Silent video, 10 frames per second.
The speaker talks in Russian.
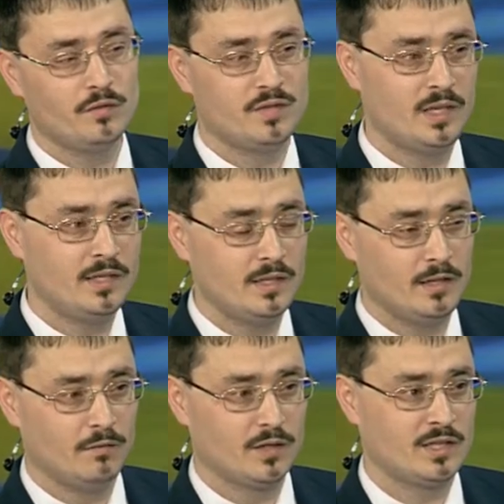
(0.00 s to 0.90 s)

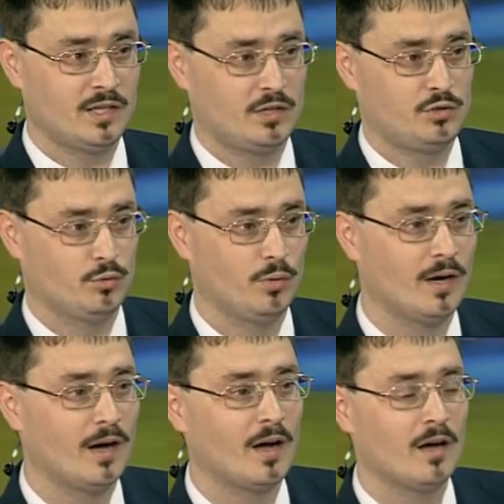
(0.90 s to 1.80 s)
встретили вас хорошо.
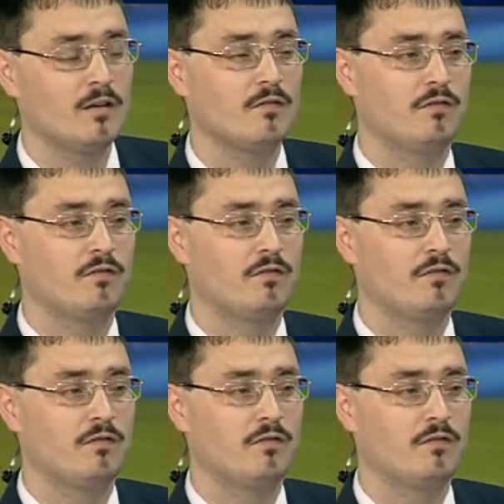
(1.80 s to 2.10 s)
А как